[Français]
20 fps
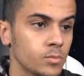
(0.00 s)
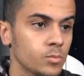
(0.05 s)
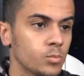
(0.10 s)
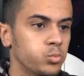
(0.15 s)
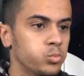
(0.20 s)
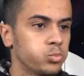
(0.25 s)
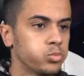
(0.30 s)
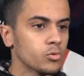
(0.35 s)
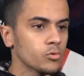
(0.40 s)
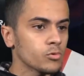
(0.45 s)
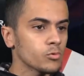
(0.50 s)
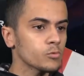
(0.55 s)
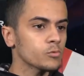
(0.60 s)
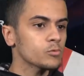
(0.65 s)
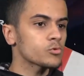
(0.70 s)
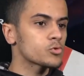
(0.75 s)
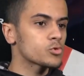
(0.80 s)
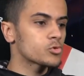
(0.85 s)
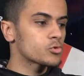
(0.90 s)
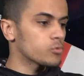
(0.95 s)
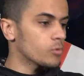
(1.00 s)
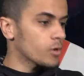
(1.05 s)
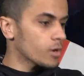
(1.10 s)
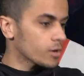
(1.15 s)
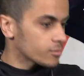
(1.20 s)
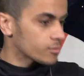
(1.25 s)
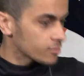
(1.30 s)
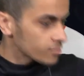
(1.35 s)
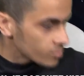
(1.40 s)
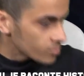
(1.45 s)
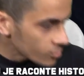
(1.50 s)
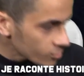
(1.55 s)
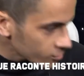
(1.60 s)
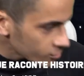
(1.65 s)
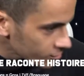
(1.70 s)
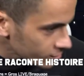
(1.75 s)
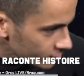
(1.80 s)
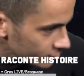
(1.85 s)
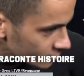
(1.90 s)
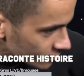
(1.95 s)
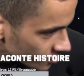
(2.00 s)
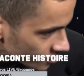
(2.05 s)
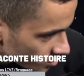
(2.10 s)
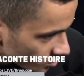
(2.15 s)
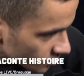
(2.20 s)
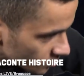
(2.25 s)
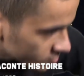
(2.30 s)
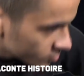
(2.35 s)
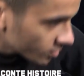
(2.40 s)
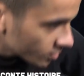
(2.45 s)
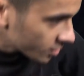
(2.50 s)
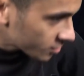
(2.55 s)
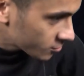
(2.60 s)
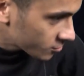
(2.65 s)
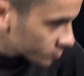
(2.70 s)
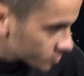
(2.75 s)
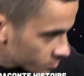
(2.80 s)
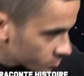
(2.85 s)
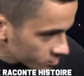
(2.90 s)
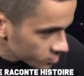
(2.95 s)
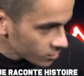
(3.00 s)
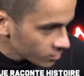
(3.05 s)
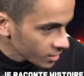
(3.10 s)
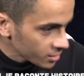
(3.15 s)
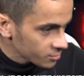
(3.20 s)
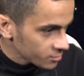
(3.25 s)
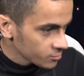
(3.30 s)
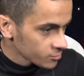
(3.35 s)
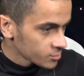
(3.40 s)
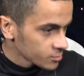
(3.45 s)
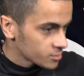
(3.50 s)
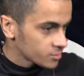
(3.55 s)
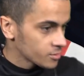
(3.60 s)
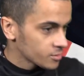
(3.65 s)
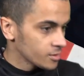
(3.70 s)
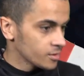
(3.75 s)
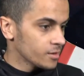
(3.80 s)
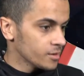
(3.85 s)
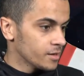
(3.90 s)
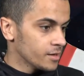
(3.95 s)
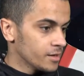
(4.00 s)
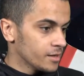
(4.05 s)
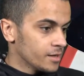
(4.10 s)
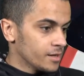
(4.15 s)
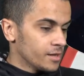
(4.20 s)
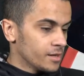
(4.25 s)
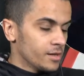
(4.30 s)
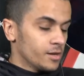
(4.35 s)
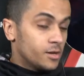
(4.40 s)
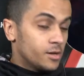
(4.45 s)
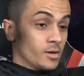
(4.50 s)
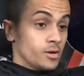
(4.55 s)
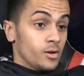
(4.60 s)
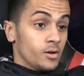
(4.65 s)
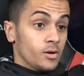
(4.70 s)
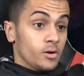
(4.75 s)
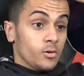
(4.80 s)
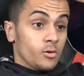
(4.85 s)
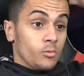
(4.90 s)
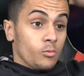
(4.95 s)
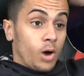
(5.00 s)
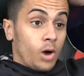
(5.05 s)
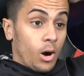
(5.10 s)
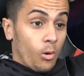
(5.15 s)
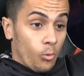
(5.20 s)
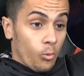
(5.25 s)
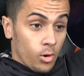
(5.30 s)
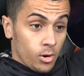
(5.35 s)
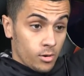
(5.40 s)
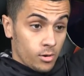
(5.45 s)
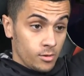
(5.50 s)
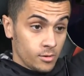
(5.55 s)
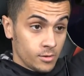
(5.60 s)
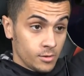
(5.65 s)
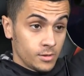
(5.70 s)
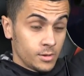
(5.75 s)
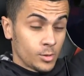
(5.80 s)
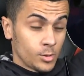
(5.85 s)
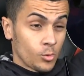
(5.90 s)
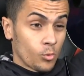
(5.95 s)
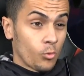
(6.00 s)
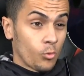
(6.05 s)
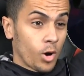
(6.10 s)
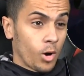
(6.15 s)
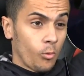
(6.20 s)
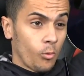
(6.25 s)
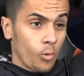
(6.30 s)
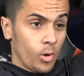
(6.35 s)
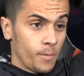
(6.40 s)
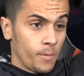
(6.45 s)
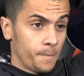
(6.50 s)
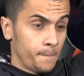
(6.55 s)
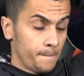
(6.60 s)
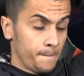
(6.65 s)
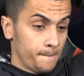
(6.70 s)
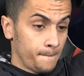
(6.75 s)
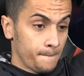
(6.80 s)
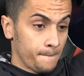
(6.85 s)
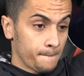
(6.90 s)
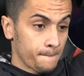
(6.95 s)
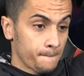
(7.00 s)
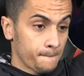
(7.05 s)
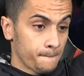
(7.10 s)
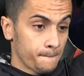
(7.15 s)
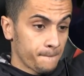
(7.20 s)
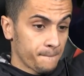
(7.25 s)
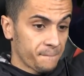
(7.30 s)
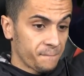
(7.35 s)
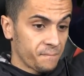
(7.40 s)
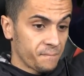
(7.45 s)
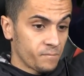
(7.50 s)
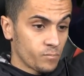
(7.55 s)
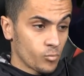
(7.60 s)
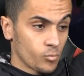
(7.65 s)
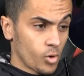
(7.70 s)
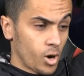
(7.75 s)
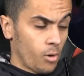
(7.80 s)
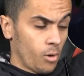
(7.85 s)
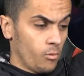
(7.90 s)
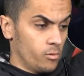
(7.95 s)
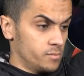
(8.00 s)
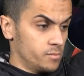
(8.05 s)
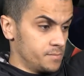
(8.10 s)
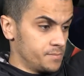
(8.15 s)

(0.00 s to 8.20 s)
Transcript: Bonsoir tout le monde Bonsoir à tous, bonsoir à tous. Waouh Waouh Waouh.